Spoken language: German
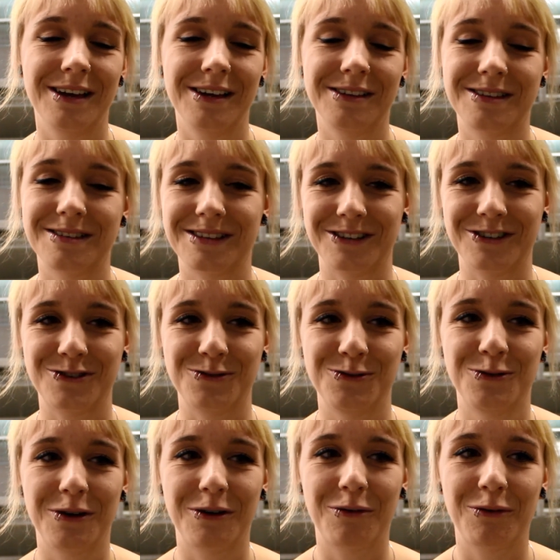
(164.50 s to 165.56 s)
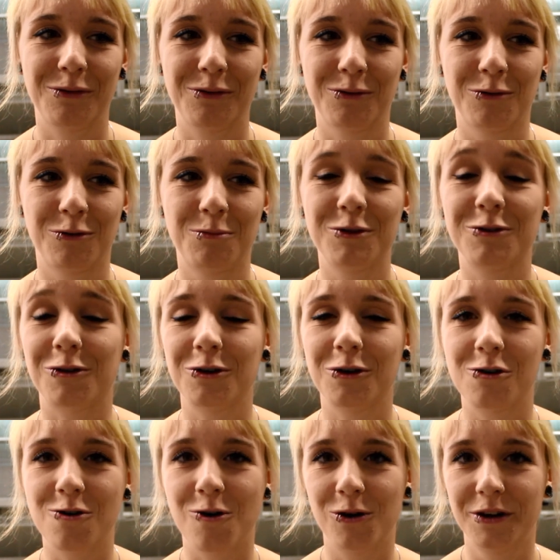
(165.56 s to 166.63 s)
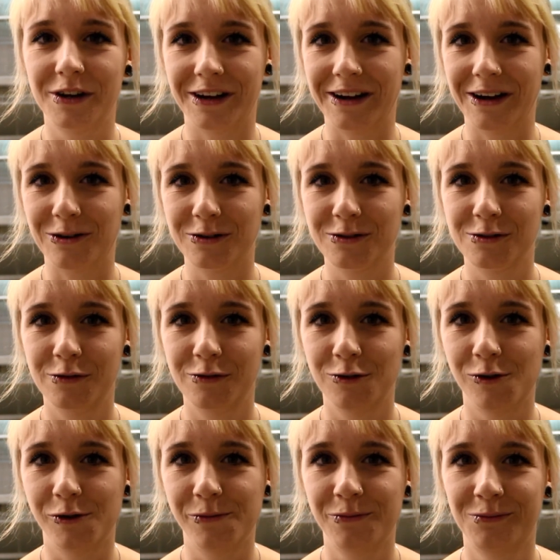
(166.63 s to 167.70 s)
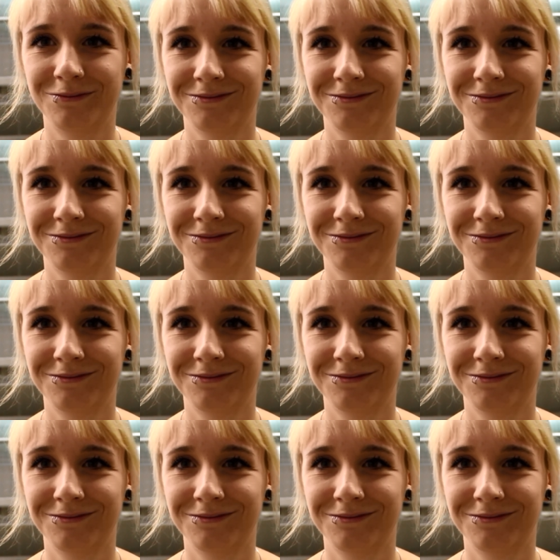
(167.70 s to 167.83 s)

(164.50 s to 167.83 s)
es ist ganz schön, auch so eine besondere Rolle dann auszufüllen.